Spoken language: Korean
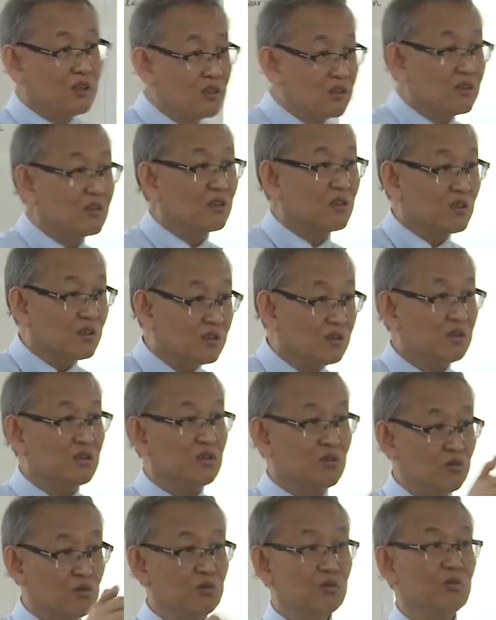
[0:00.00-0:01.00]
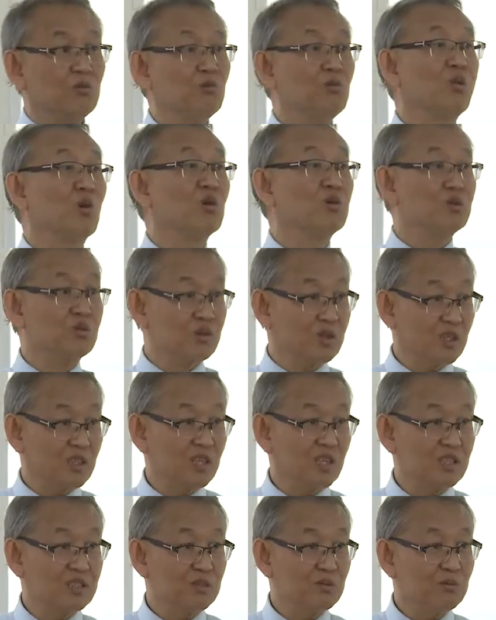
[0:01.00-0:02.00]
그걸 볼 수 있게
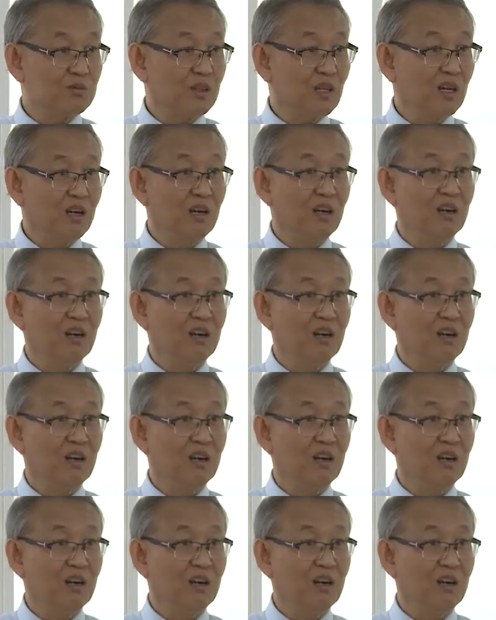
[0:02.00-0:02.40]
돼 있습니다.